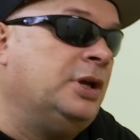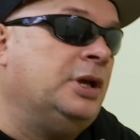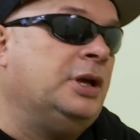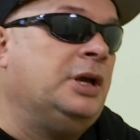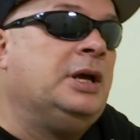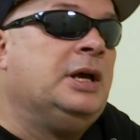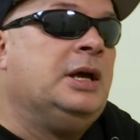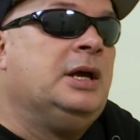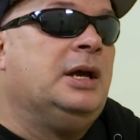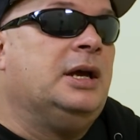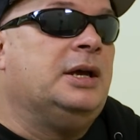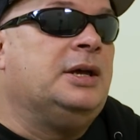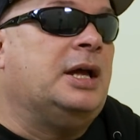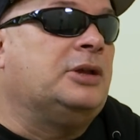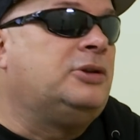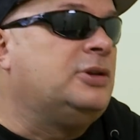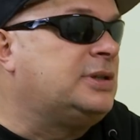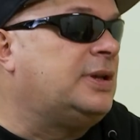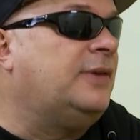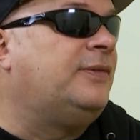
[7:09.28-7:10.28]
i
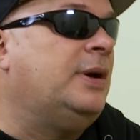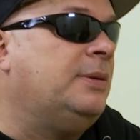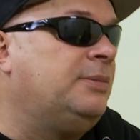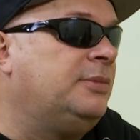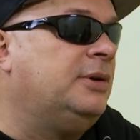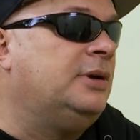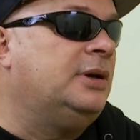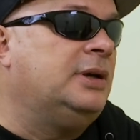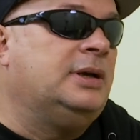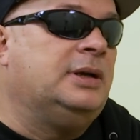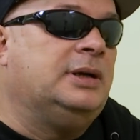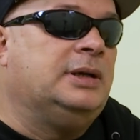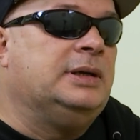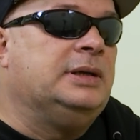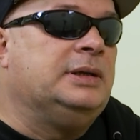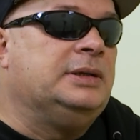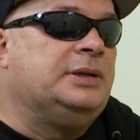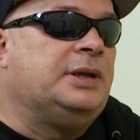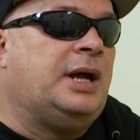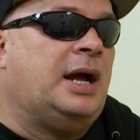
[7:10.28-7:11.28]
ja dostawałem
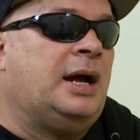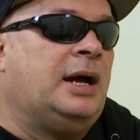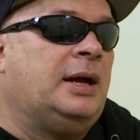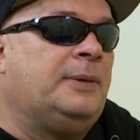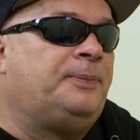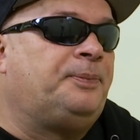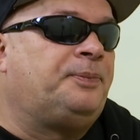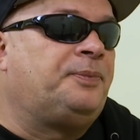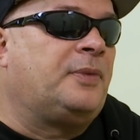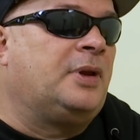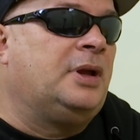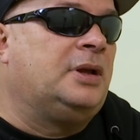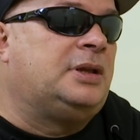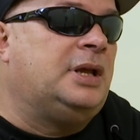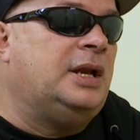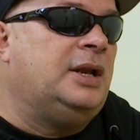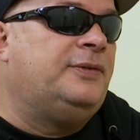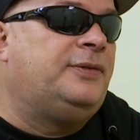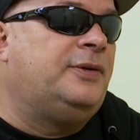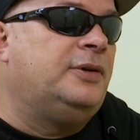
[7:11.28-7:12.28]
na mm,
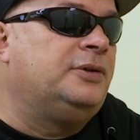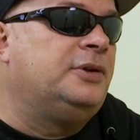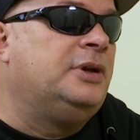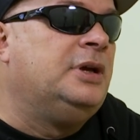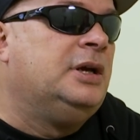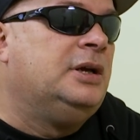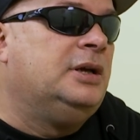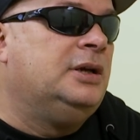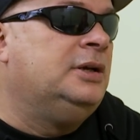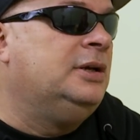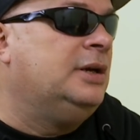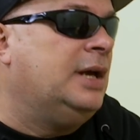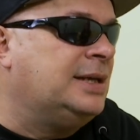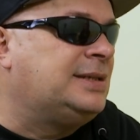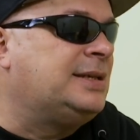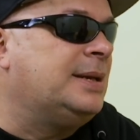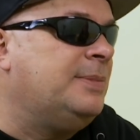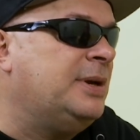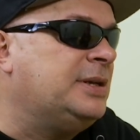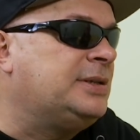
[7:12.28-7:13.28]
telefon
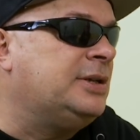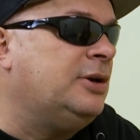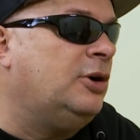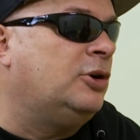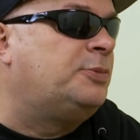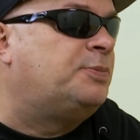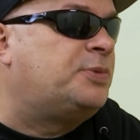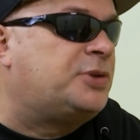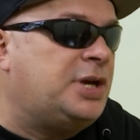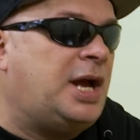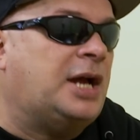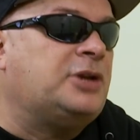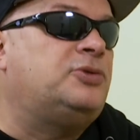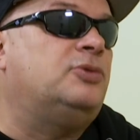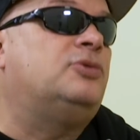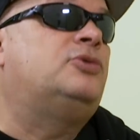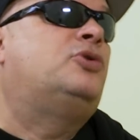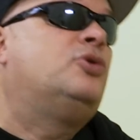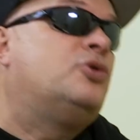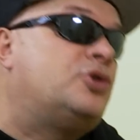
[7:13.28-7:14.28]
SMS-y od
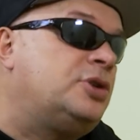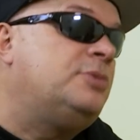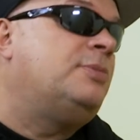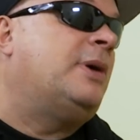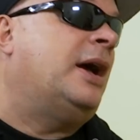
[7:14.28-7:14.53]
przyjaciół, którzy